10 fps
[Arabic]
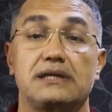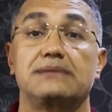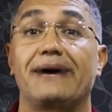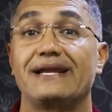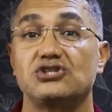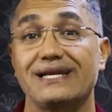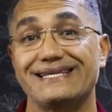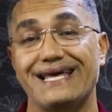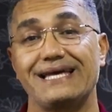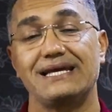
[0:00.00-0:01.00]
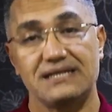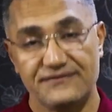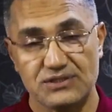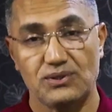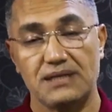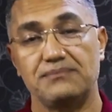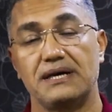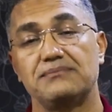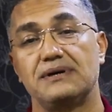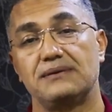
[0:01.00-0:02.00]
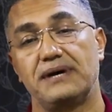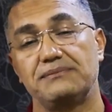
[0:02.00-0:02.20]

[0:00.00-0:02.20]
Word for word: طيب علشان اتخيل نفسي وانا ب ب